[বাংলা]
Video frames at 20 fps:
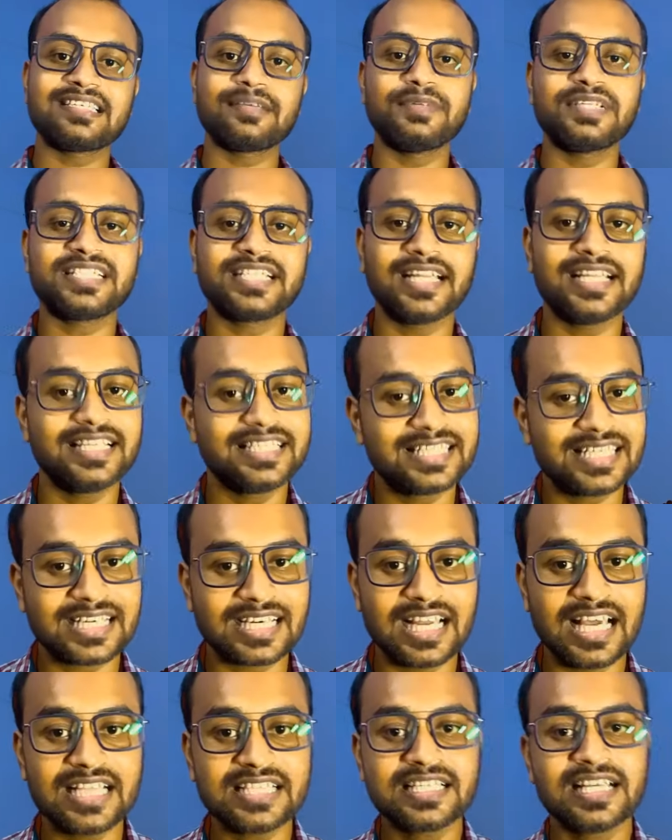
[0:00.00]
সেমিস্টারের যে
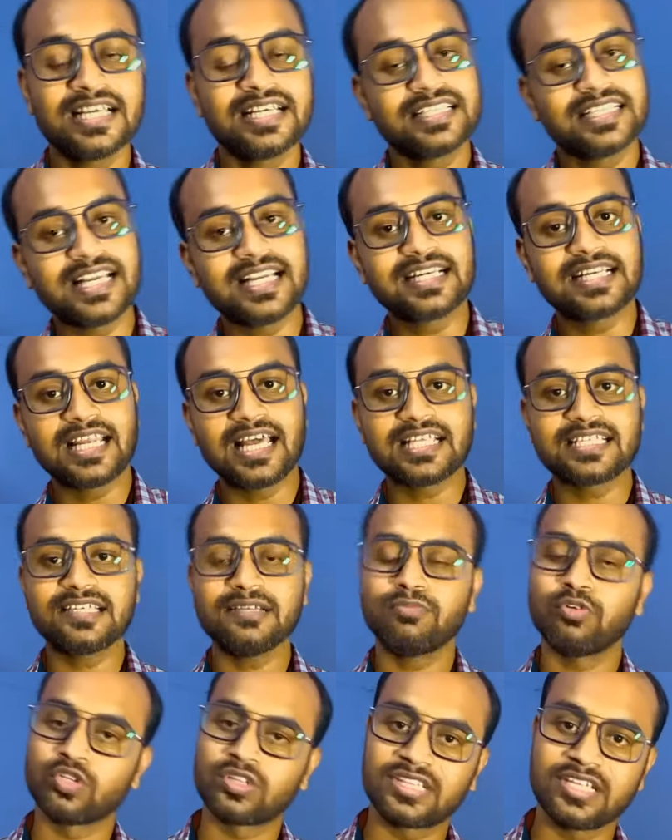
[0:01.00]
ক্লাস সেই ক্লাসে
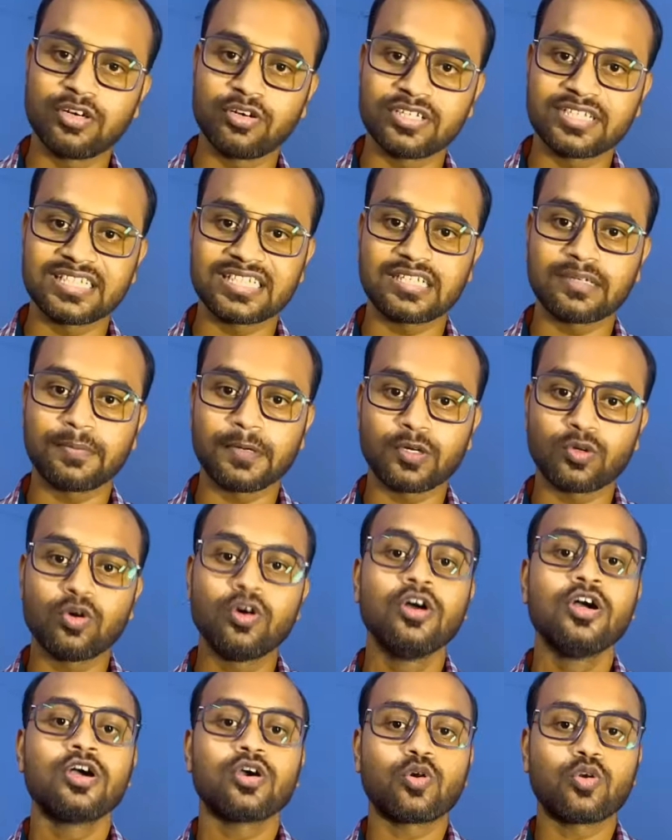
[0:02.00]
ভর্তি হয়ে যেতে পারো
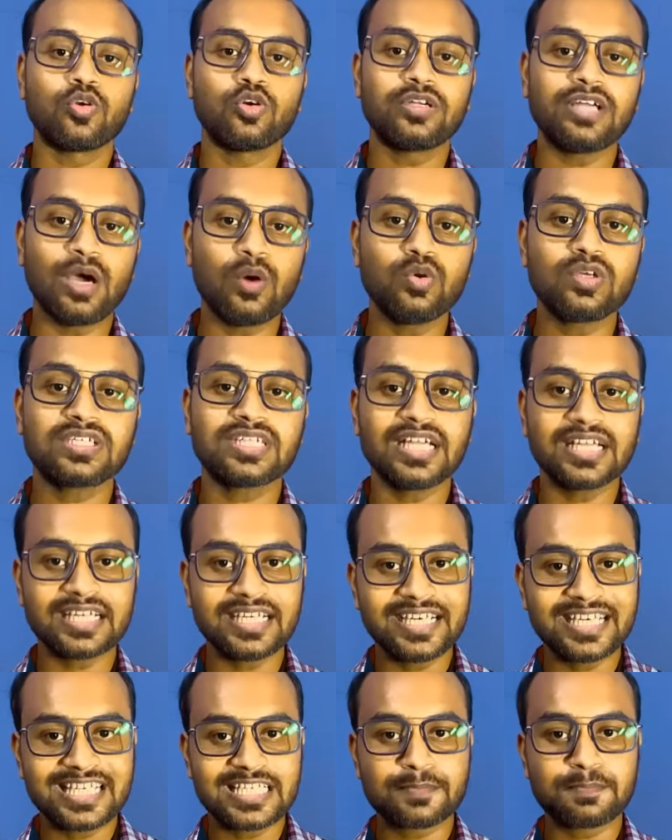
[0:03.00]
কোনো ডাউট থাকলে
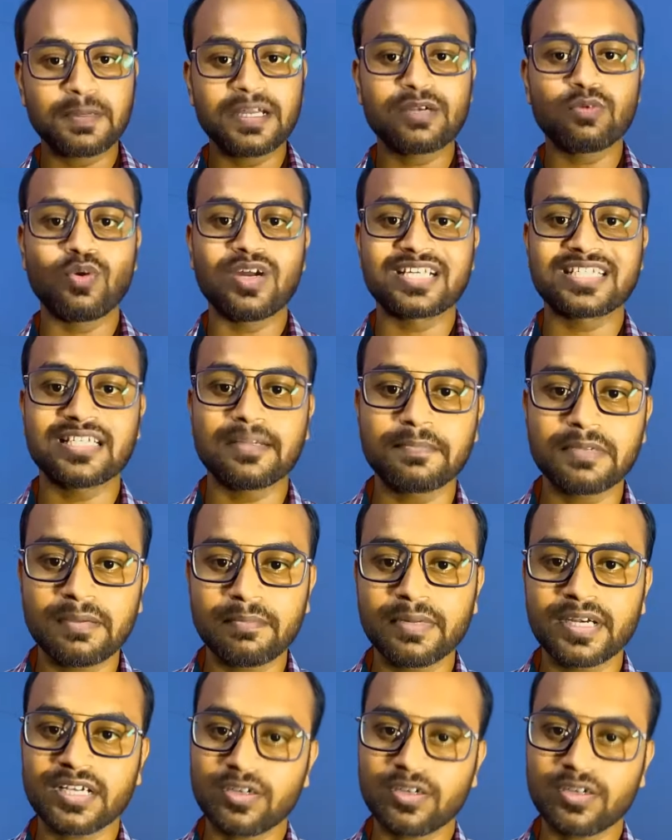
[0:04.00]
ডিসপ্লের হোয়াটসঅ্যাপ নাম্বারে